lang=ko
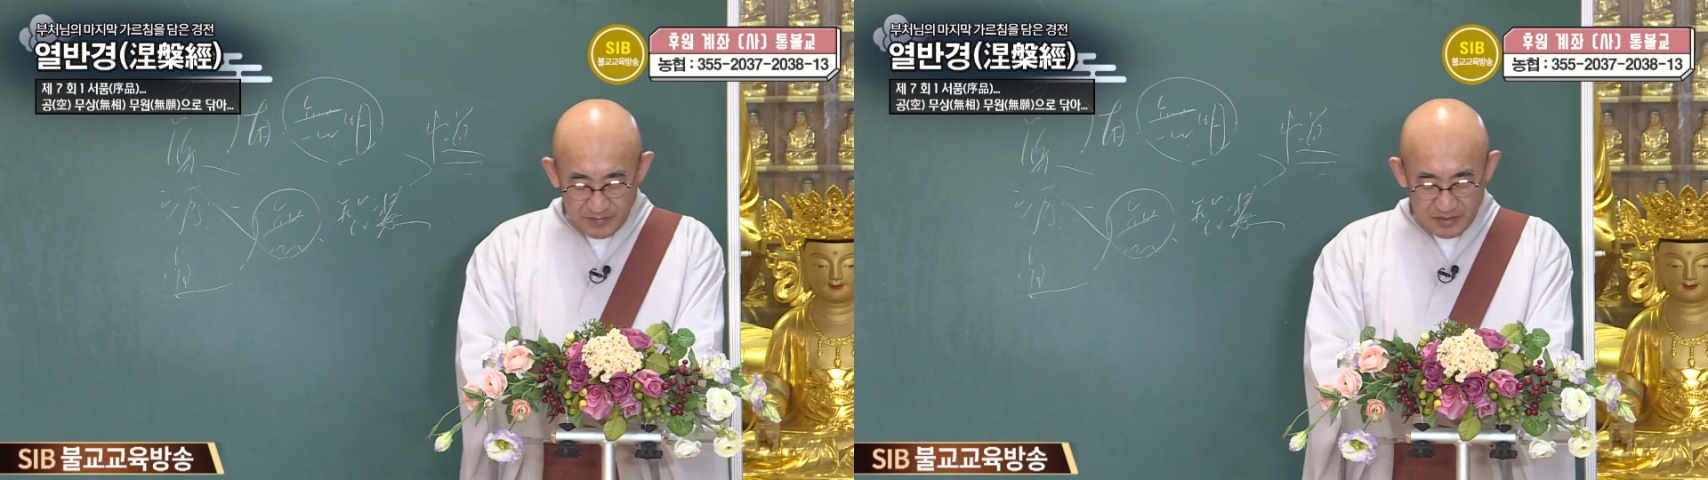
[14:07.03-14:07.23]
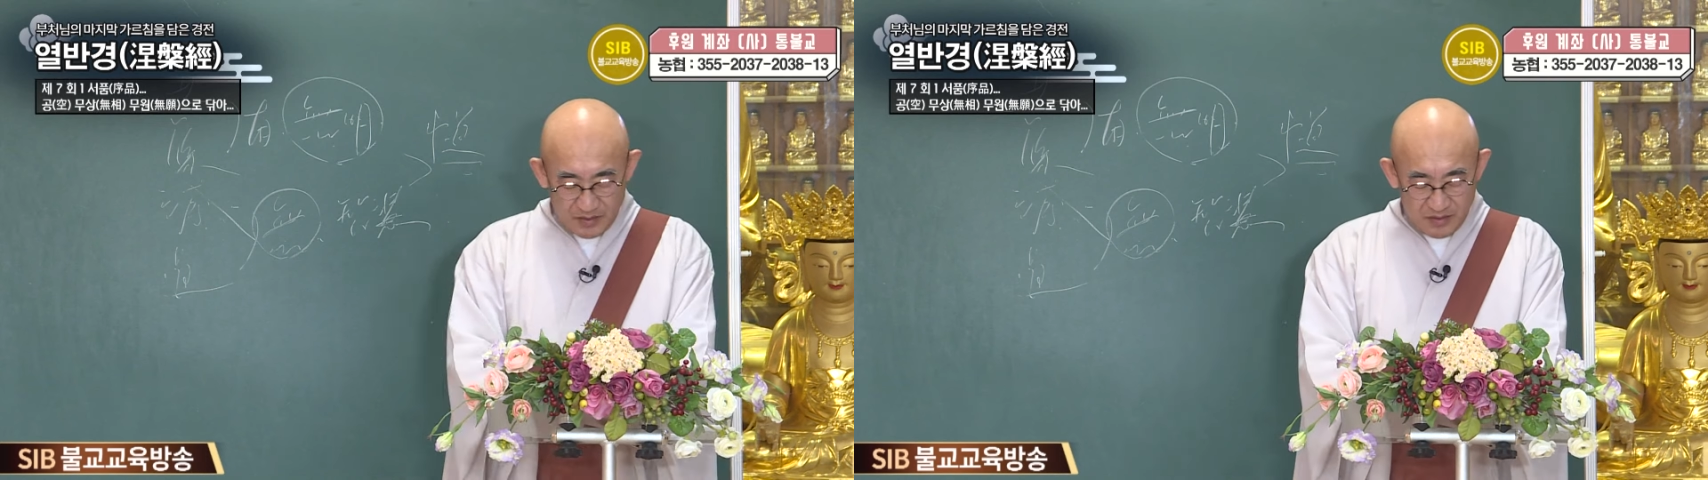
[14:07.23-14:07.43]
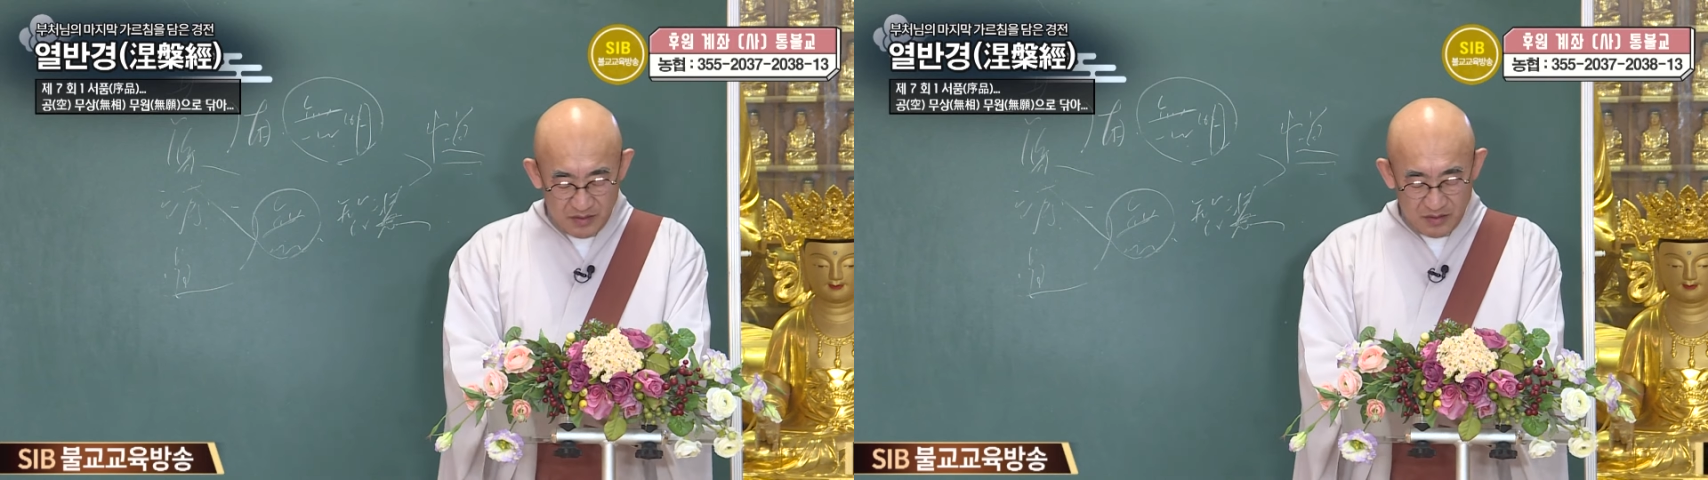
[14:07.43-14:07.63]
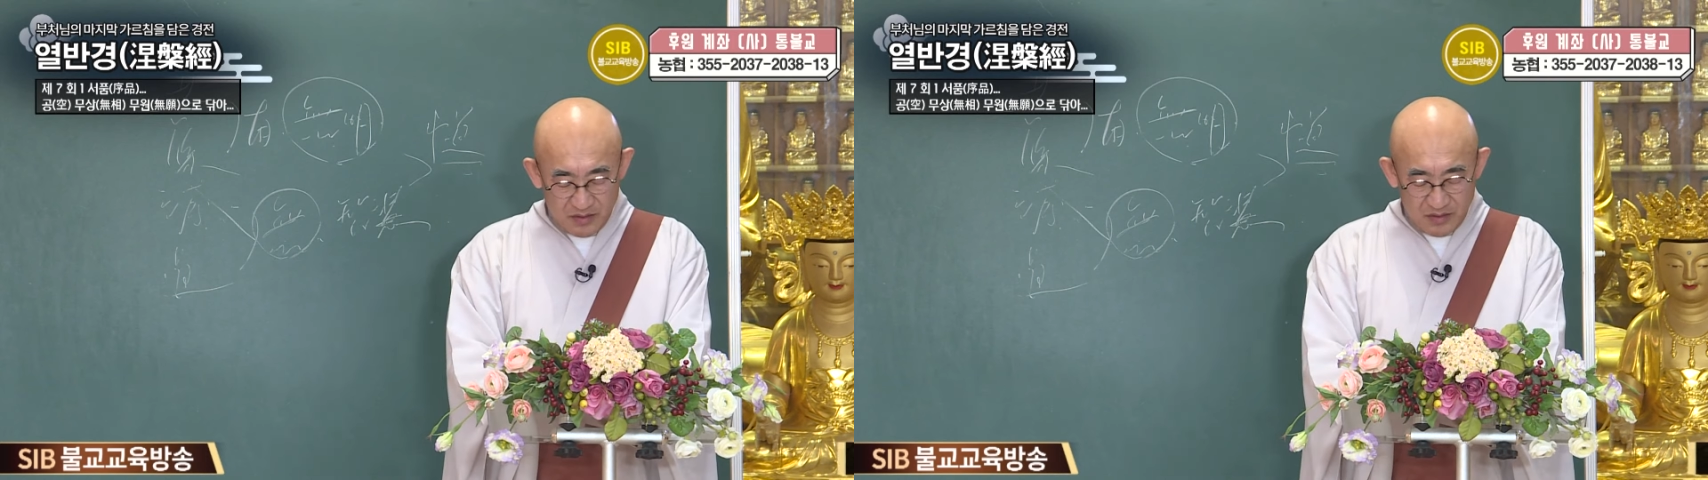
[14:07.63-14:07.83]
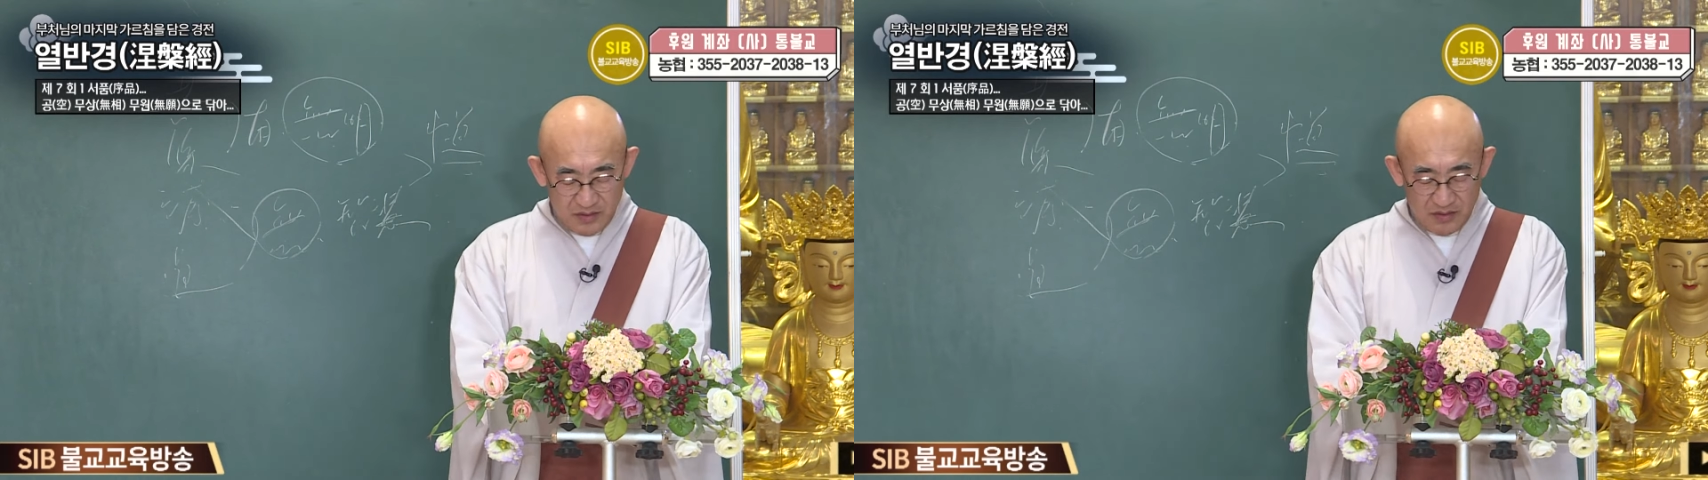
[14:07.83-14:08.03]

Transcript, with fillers: 음, 이런